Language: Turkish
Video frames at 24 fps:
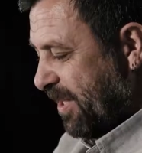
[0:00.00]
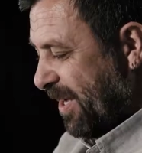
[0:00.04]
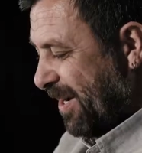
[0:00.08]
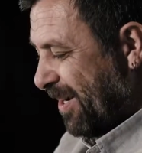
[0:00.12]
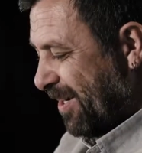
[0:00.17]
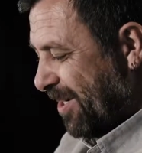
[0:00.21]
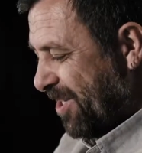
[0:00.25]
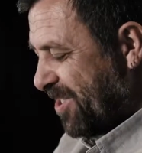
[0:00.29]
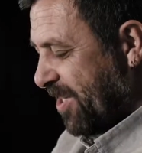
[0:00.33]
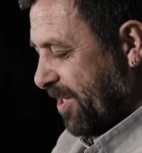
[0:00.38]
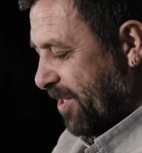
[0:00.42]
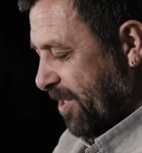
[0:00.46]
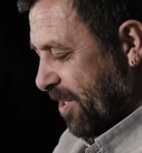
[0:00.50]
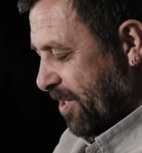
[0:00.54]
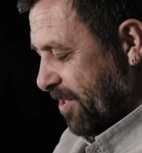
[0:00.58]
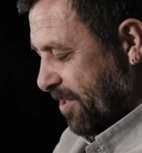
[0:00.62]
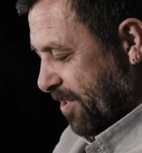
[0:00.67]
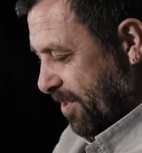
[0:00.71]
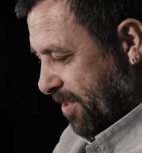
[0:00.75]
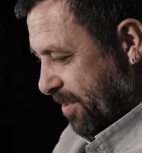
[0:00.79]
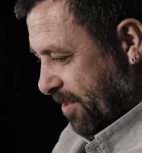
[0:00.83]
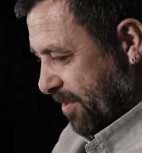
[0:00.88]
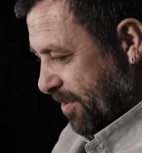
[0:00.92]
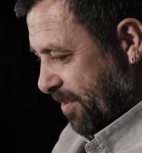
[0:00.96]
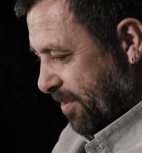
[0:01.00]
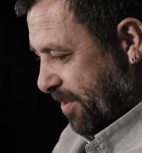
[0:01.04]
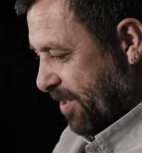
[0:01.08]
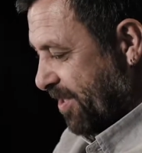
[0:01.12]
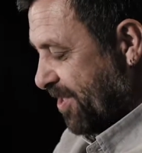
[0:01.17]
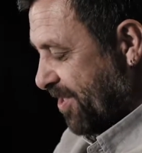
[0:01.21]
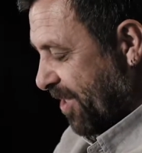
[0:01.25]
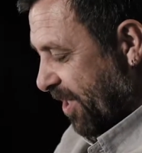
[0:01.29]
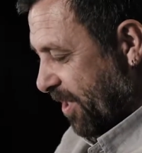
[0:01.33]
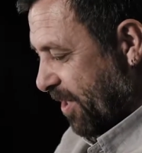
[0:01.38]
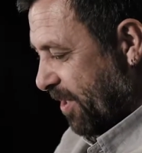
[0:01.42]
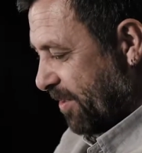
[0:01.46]
değerli şeyler
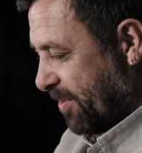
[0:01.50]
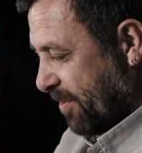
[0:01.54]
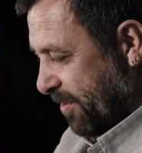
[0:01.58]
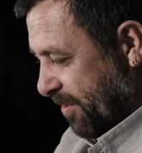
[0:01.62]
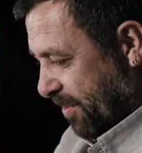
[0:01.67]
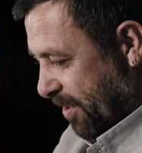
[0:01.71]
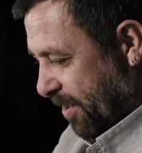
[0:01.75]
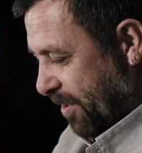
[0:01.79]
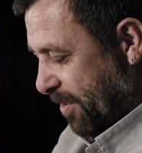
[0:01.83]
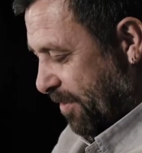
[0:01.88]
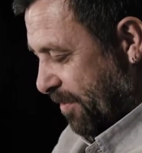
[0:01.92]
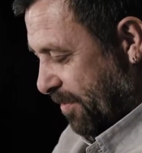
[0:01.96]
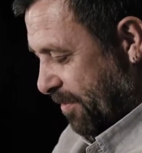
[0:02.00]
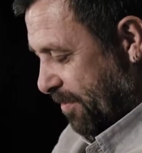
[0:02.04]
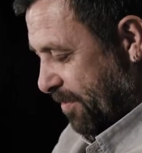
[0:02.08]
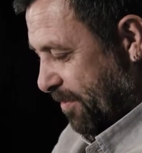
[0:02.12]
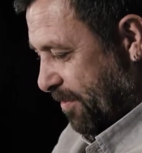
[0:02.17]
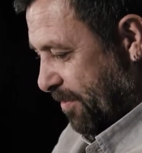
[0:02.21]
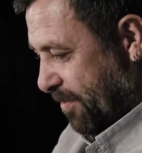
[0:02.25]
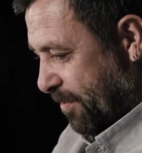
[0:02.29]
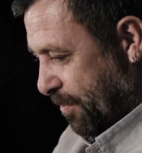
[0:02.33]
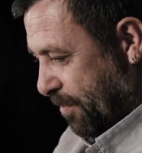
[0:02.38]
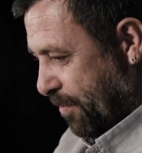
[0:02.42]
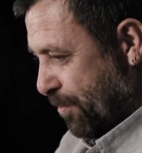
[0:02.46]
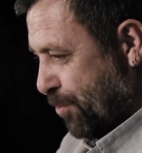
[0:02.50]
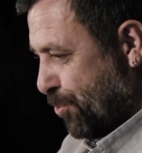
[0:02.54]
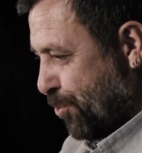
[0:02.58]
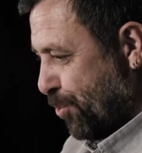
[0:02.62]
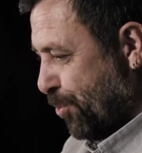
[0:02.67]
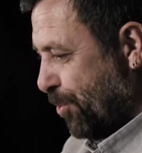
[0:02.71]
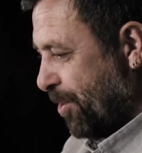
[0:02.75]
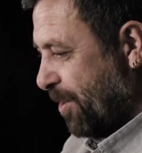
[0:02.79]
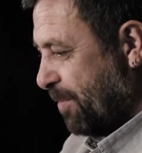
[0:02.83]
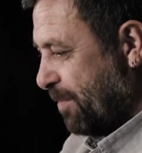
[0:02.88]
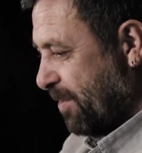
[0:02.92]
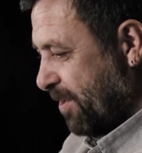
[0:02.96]
insan hayatında. Onu
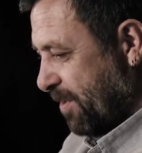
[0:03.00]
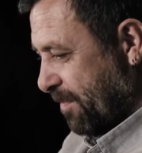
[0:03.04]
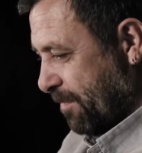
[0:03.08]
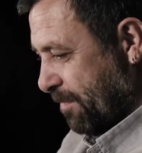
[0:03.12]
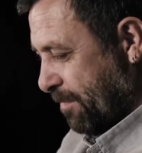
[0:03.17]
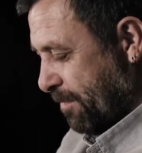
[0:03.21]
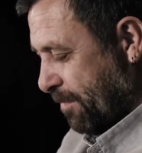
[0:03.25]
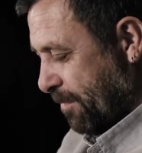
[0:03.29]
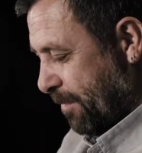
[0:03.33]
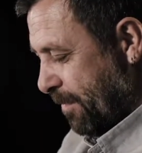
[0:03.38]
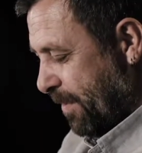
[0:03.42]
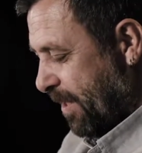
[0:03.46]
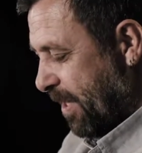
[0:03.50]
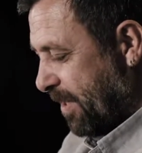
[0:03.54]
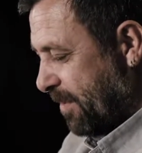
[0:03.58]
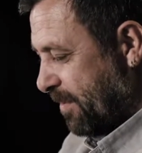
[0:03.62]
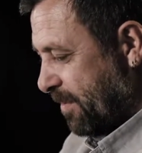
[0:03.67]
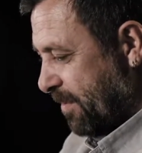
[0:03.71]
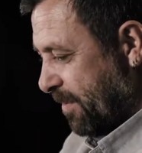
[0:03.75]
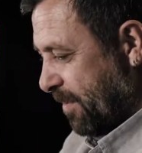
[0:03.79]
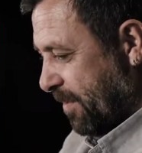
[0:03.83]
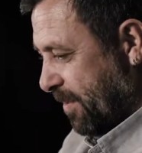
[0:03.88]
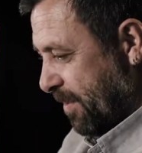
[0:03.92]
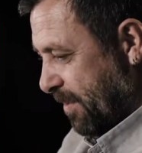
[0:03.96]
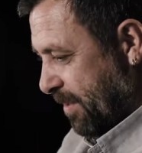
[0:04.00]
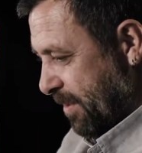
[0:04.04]
söyleyebilirim net.